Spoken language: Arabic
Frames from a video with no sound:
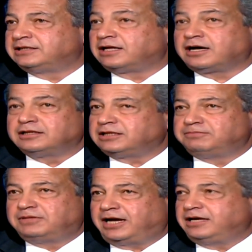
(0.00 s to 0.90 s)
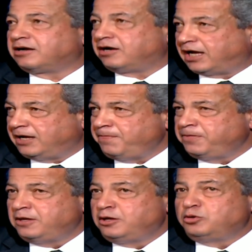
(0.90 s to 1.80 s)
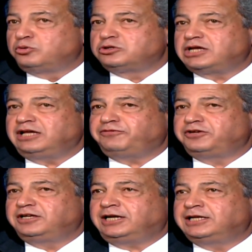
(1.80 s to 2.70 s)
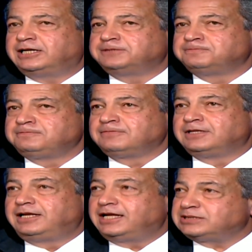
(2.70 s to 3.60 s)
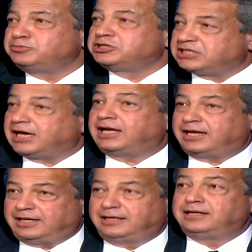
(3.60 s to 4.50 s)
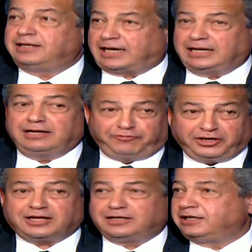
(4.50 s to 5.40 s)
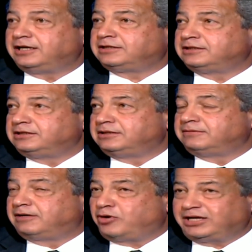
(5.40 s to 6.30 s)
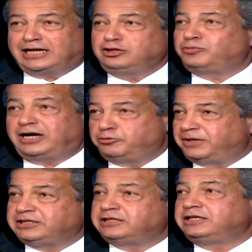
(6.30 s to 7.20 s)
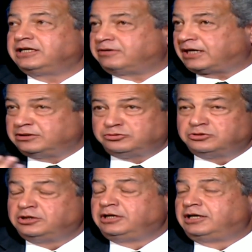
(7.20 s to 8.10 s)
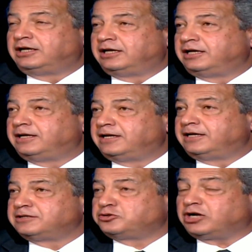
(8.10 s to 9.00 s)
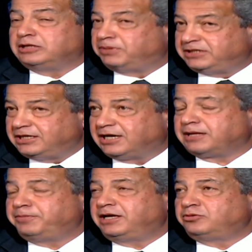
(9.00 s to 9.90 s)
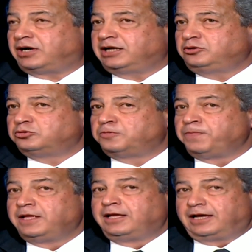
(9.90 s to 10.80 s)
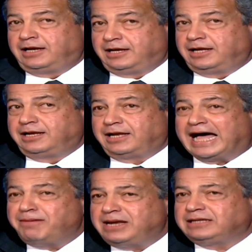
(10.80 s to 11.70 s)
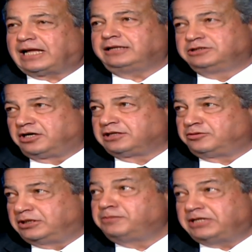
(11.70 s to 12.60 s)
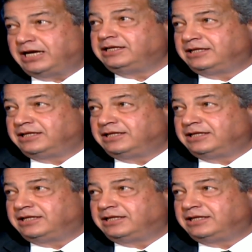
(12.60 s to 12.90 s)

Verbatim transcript: طاقات ابداعيه رائعه وشايف ان احنا لازم نشتغل على على الفكره ديت ان الواحد عنده معلومات كتيره وعنده آه، آه، سرعه بديهه كمان وعنده العمل تحت ضغط وانا متهيألي